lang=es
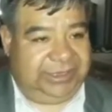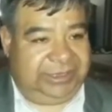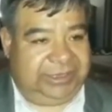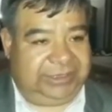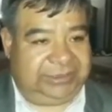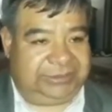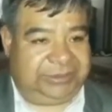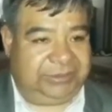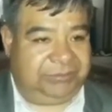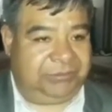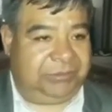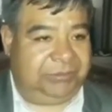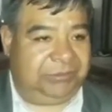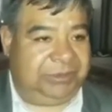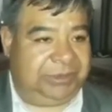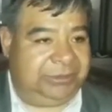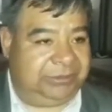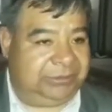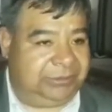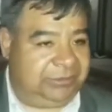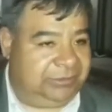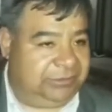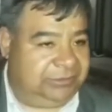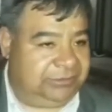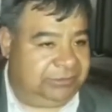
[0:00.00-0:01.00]
En este
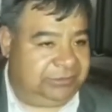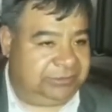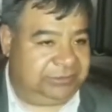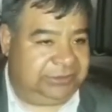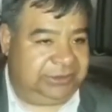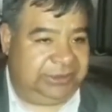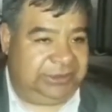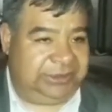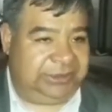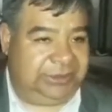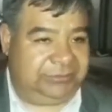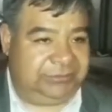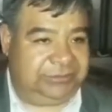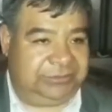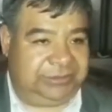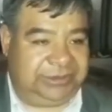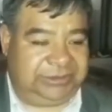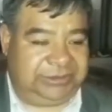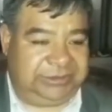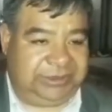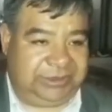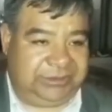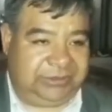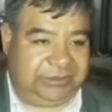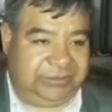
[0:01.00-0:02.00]
momento nos dirigimos
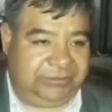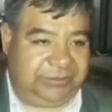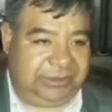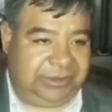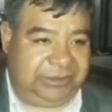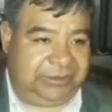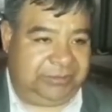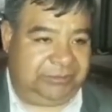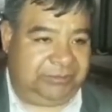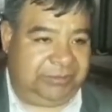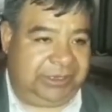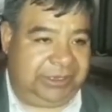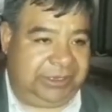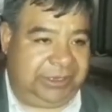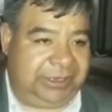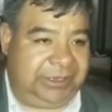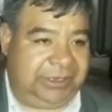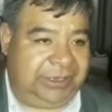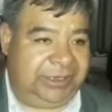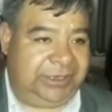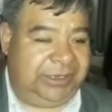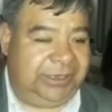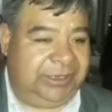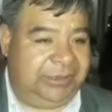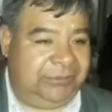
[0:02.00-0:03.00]
hacia el comando
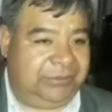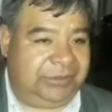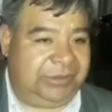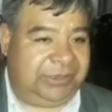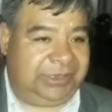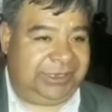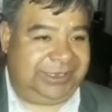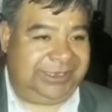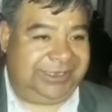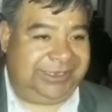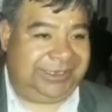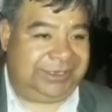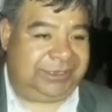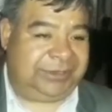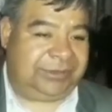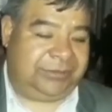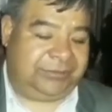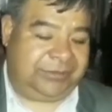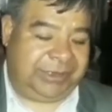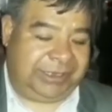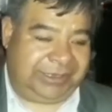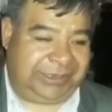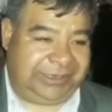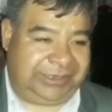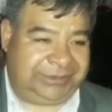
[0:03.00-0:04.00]
para poder
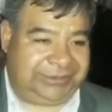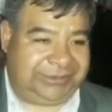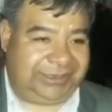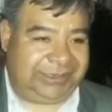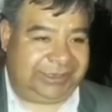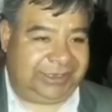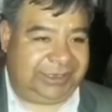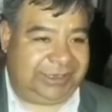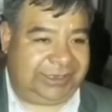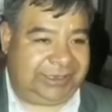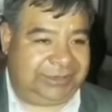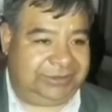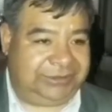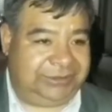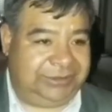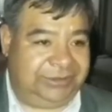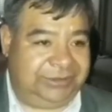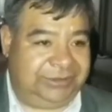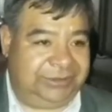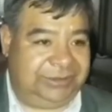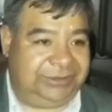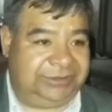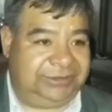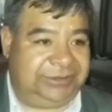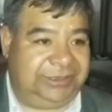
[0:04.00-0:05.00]
tomar las
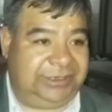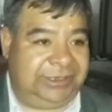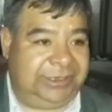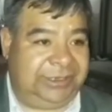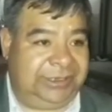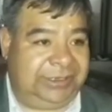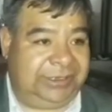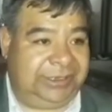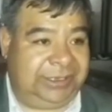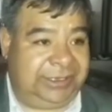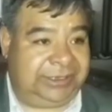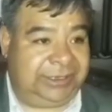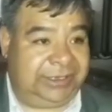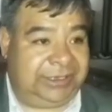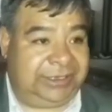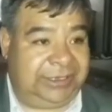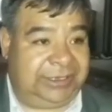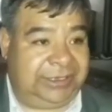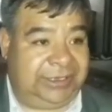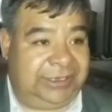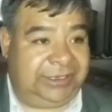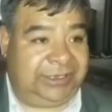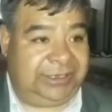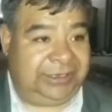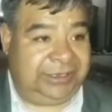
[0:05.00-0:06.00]
declaraciones de
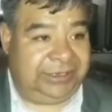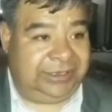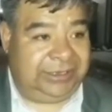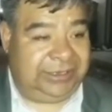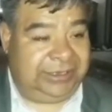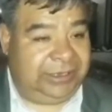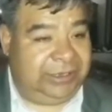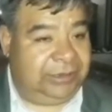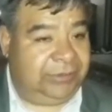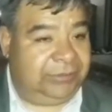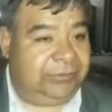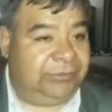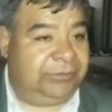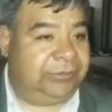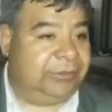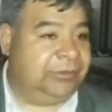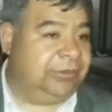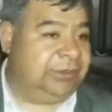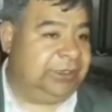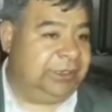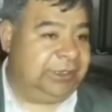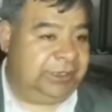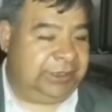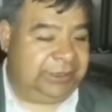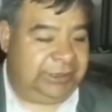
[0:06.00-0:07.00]
cada
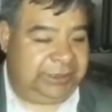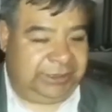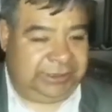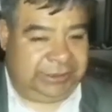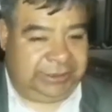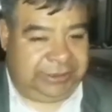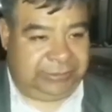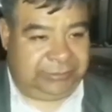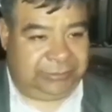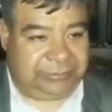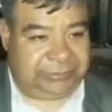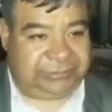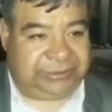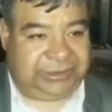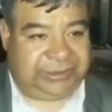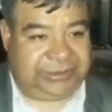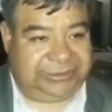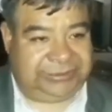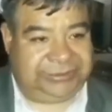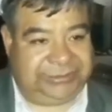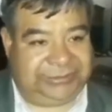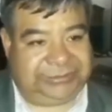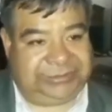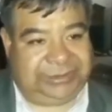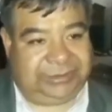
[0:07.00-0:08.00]
uno de los
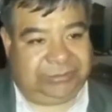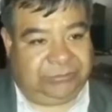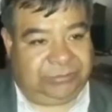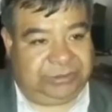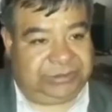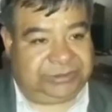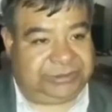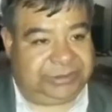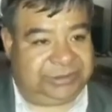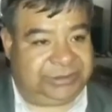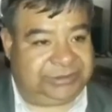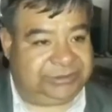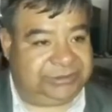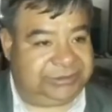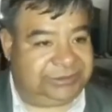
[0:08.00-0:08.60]
que se encuentran